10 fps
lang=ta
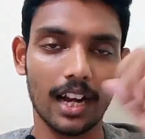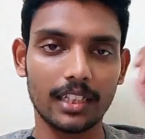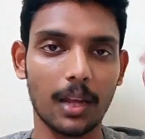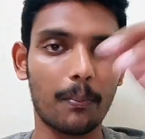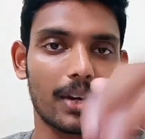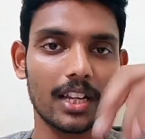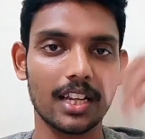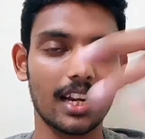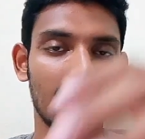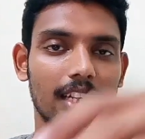அது எப்படி
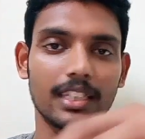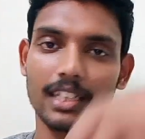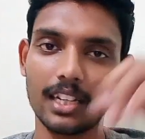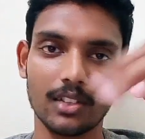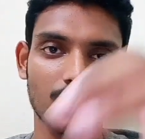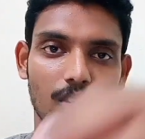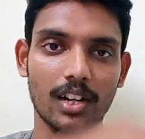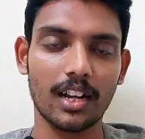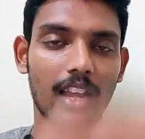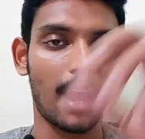என்னங்கிறத நான்
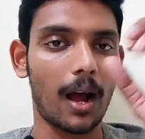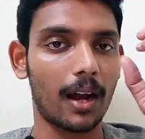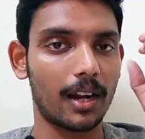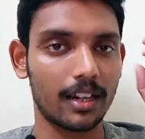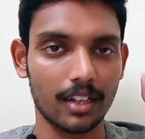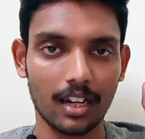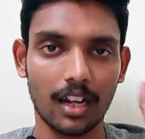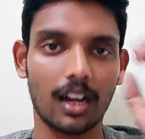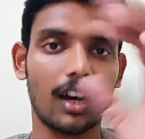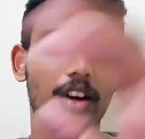சொல்கிறேன்
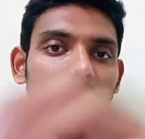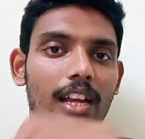அவர்